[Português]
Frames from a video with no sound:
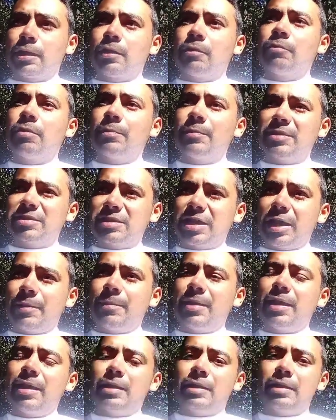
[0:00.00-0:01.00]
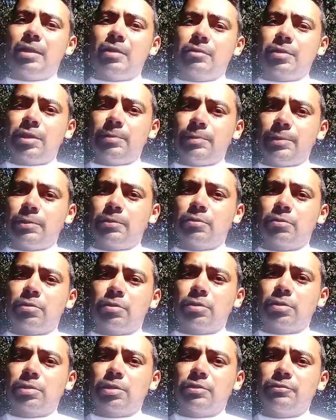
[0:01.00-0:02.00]
uma mensagem bem legal que ele pegou o
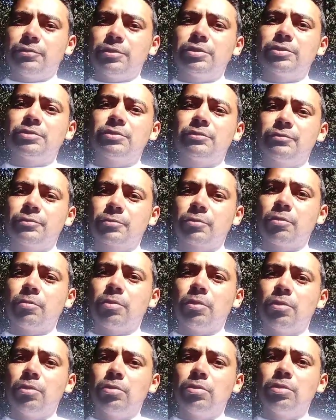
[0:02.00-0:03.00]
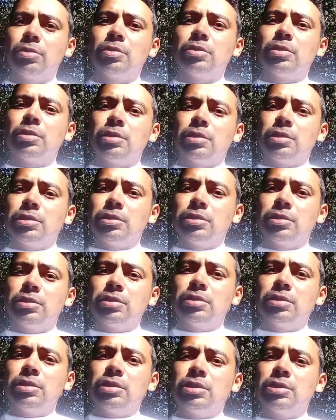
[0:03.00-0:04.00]
coronavírus e ficou bom.
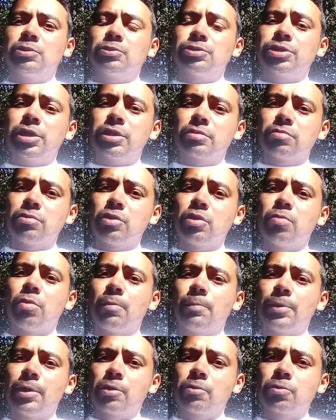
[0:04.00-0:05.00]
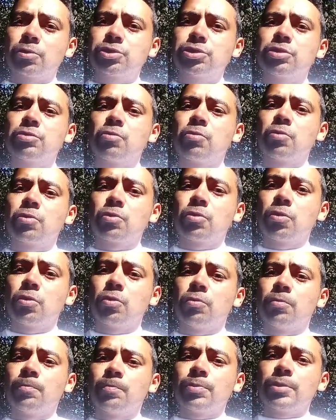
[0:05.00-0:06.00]
E do jeito que o meu irmão pegou, se curou,
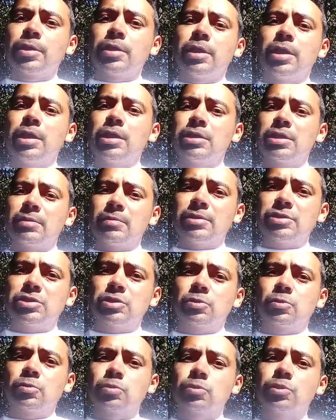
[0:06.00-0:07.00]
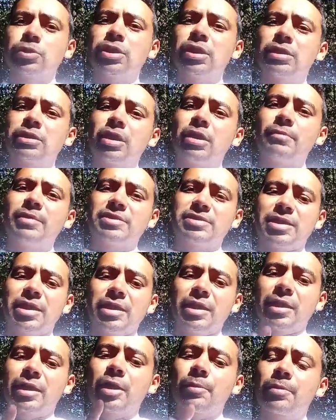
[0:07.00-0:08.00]
ele também se curou e ele tem uma mensagem
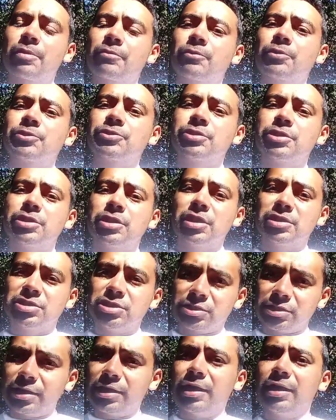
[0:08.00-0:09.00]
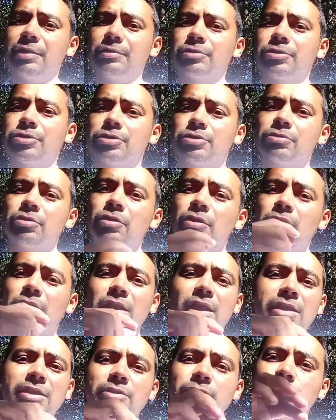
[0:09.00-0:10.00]
legal para você. Assista lá, coloca lá
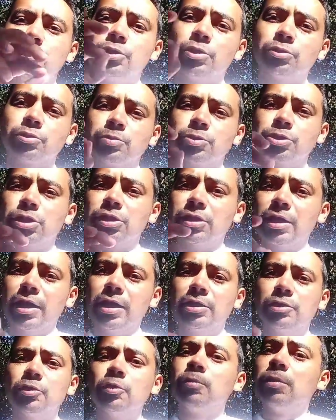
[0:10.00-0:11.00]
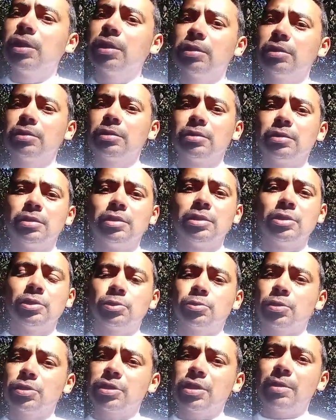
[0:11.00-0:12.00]
aí no YouTube, JR Dublê. Eu
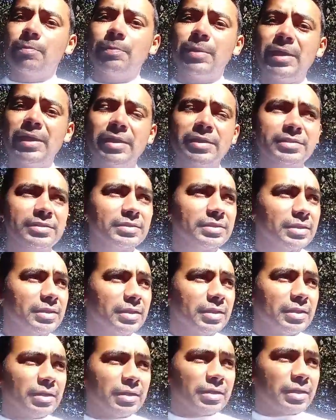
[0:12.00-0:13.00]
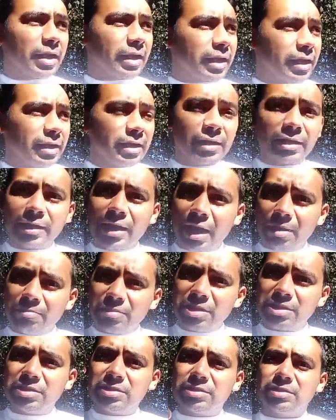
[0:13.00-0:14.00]
tô aqui apenas não é querendo ganhar
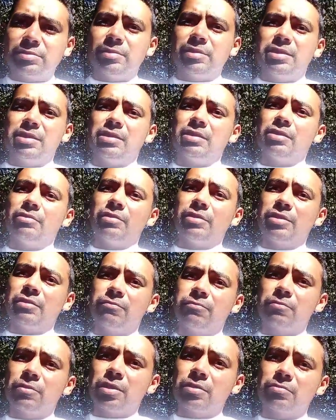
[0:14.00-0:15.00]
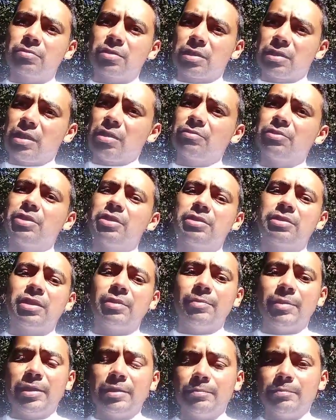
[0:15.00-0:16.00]
mídia em cima dele não, é divulgando o canal dele
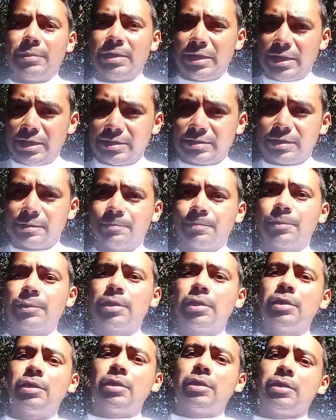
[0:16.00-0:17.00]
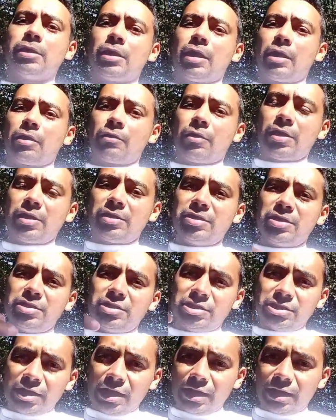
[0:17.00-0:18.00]
também, beleza? E agora
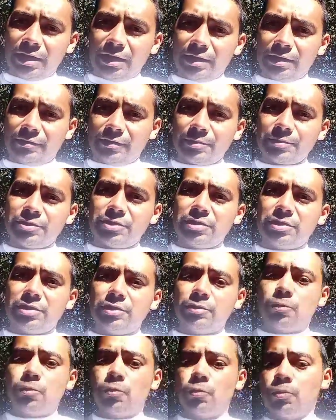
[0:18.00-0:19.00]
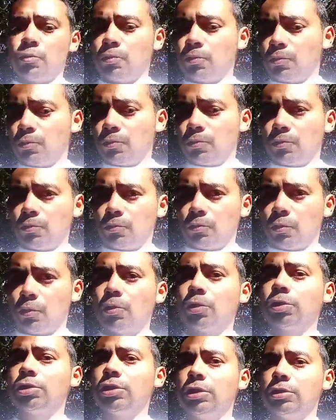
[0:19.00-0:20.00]
desde já, galera, vamos seguir o
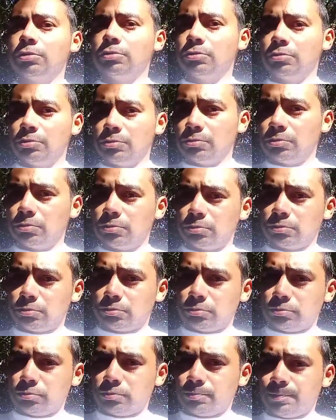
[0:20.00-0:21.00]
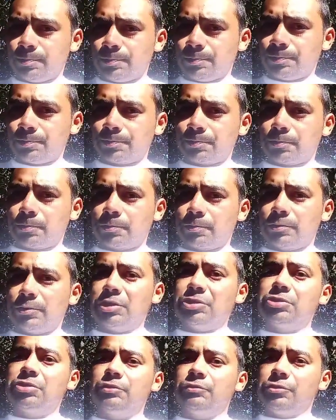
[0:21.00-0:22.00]
roteiro do,
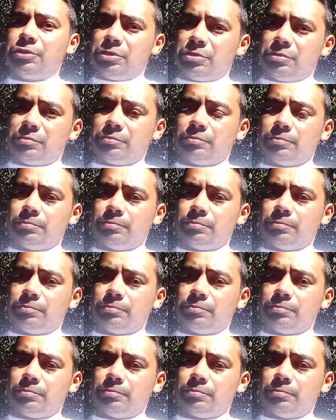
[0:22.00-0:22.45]
deste vídeo.